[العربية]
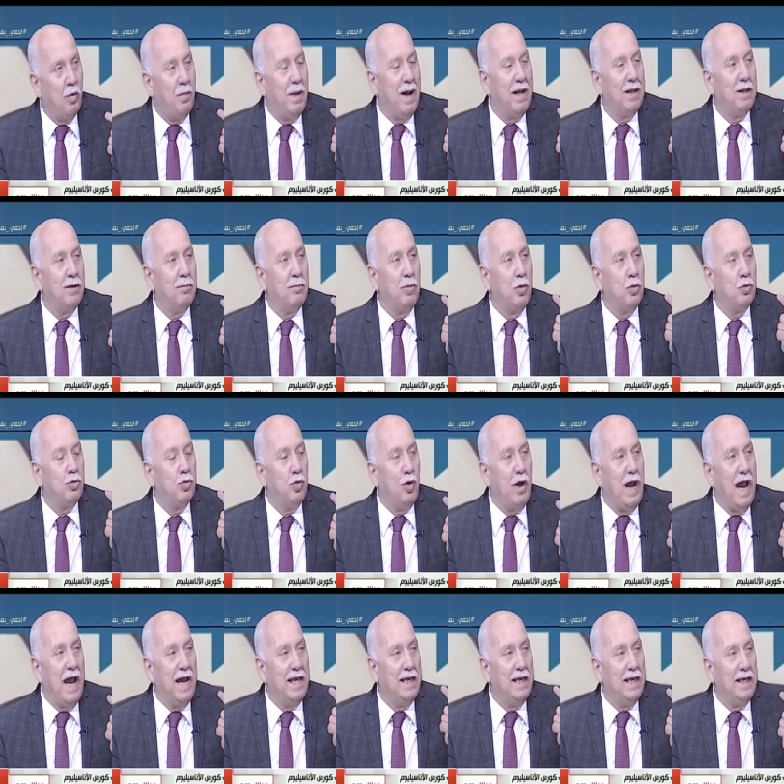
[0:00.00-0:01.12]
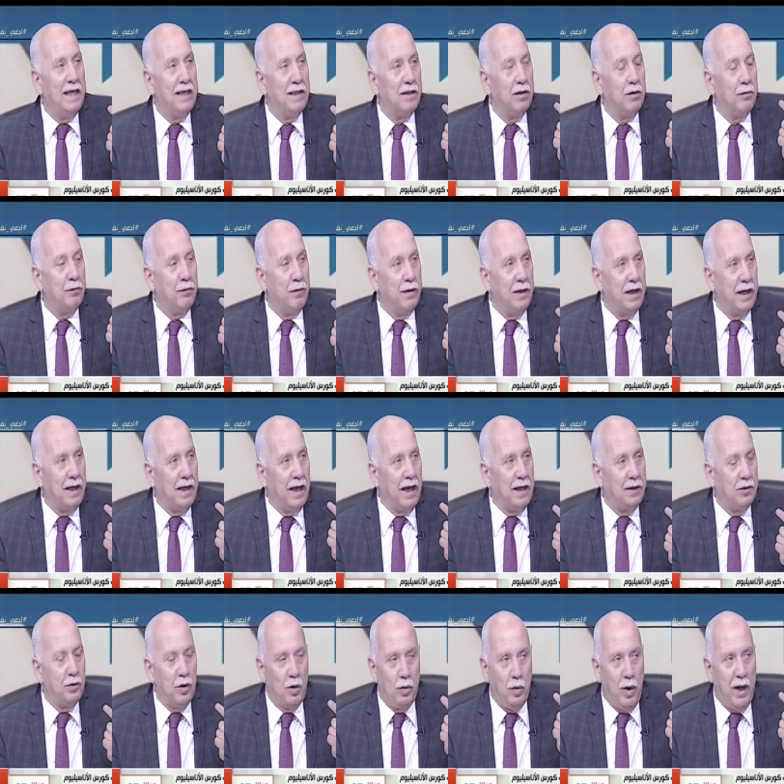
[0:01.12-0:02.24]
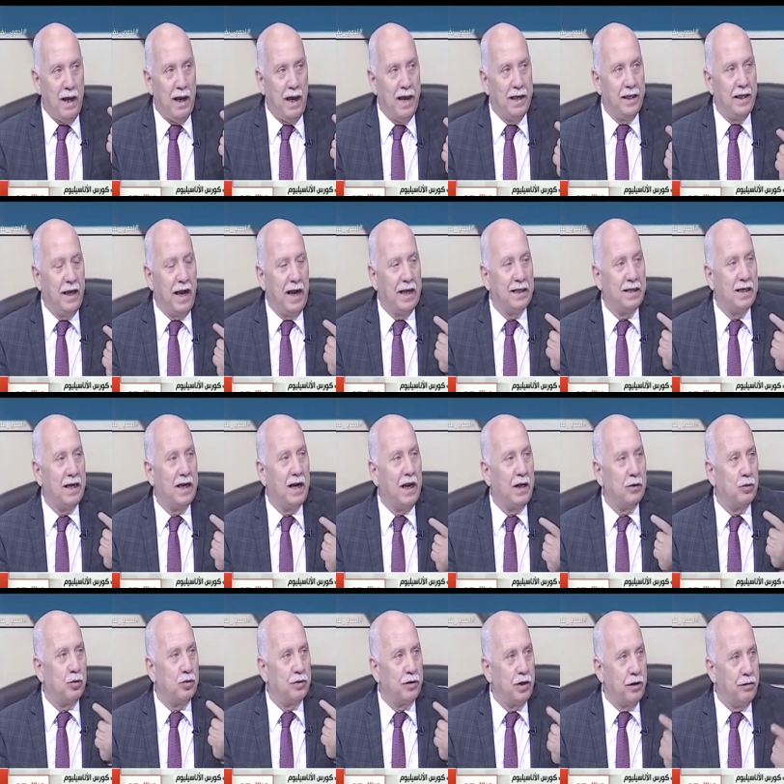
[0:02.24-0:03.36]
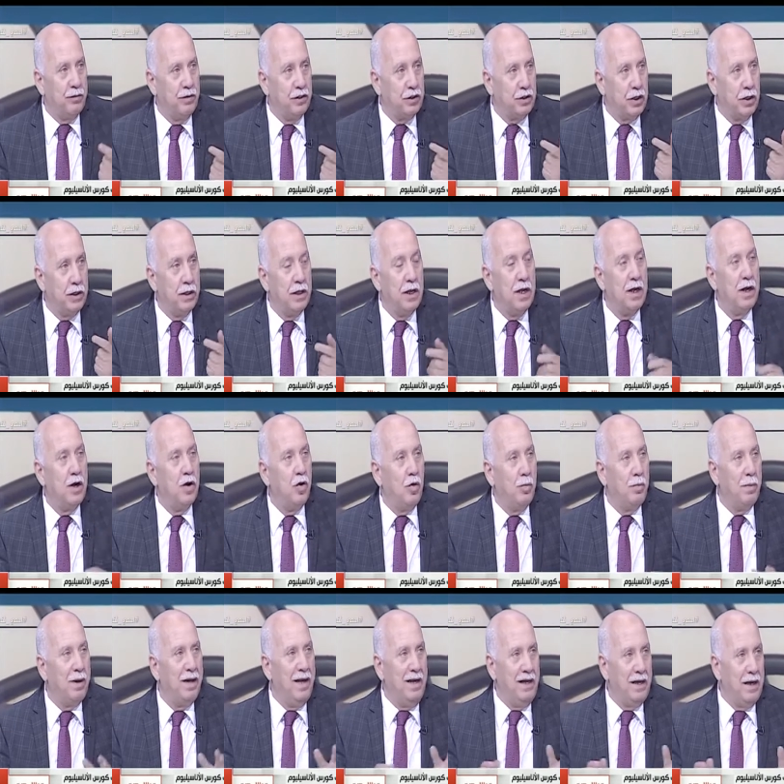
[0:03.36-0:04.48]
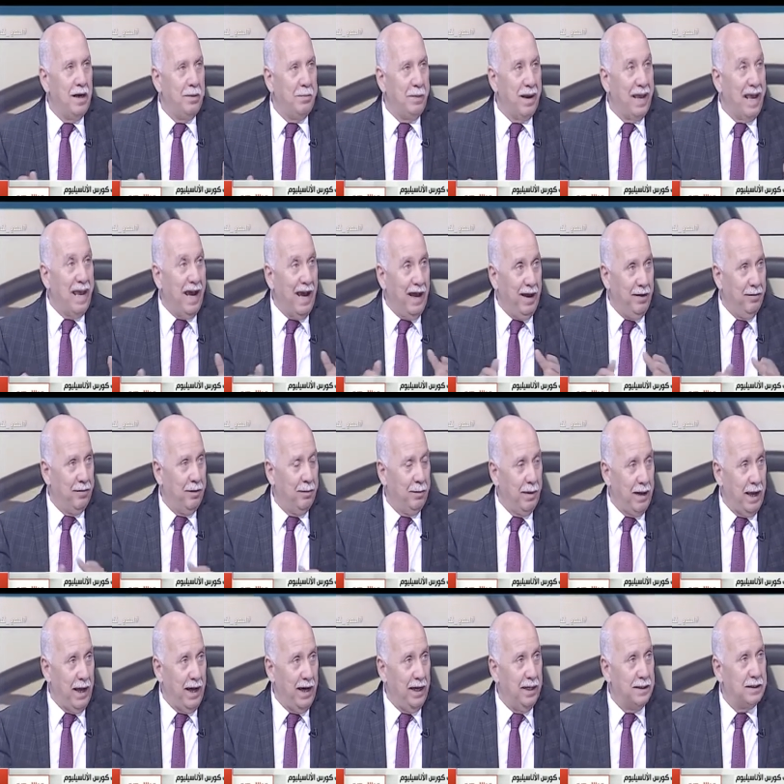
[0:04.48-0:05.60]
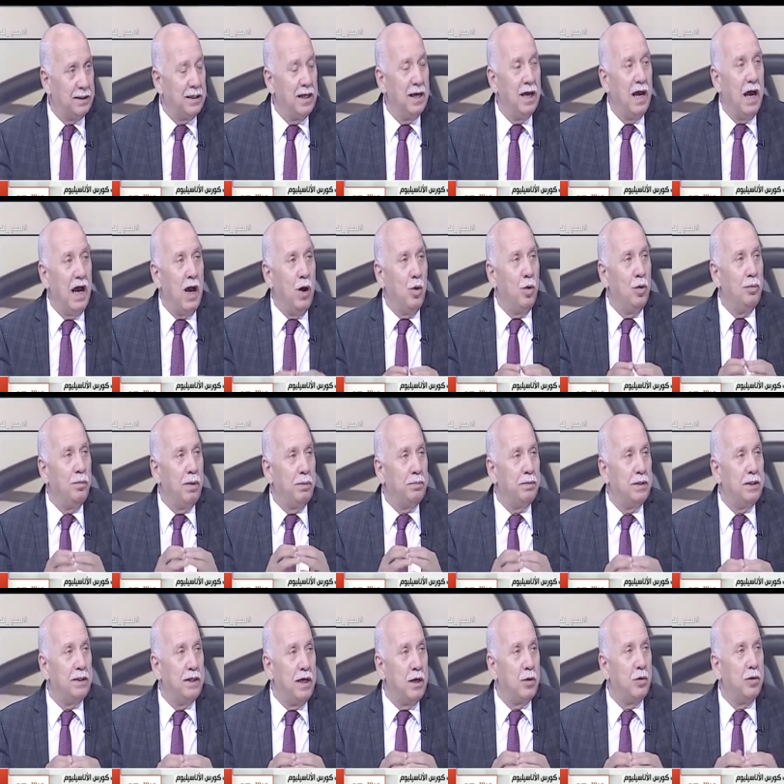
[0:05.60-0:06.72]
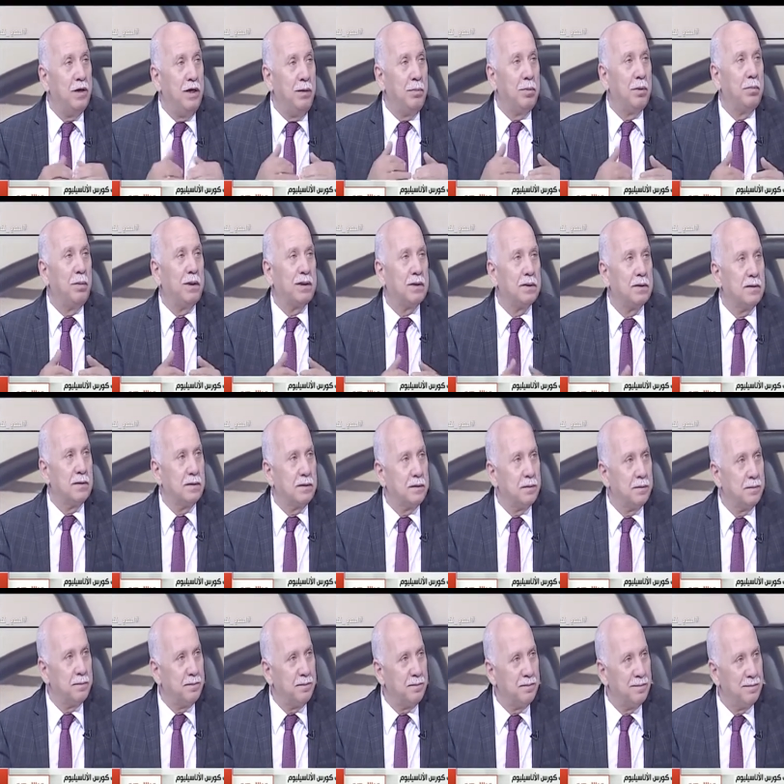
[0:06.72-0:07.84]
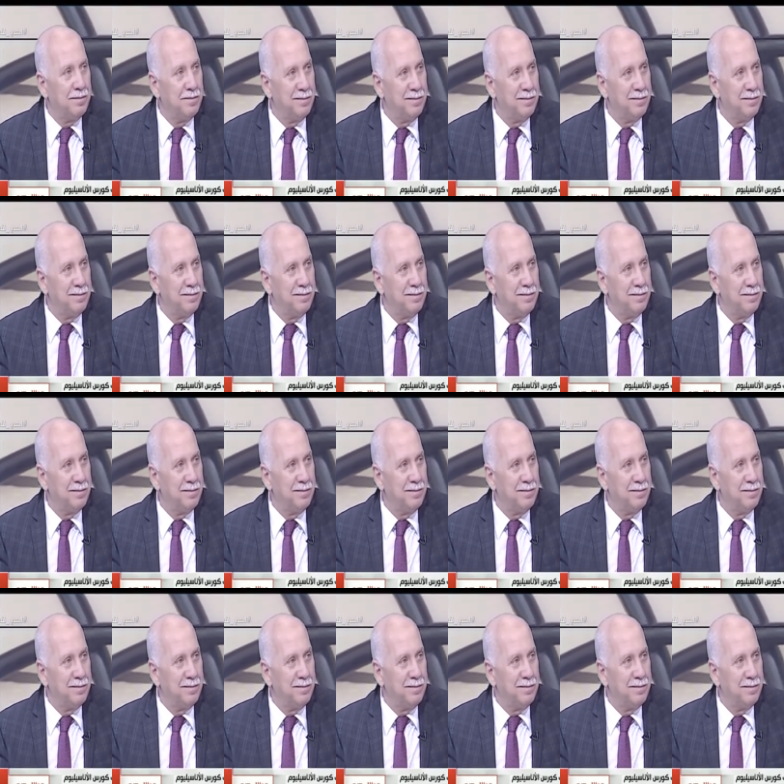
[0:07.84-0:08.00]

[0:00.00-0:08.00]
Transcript: وبعد الموضوع اي طفل كان عنده او اي حد كان عنده ستارفيشن اللي هم اللي احنا المجاعه المجاعات اول ما يبتدي ياكل يعمل بطن مم.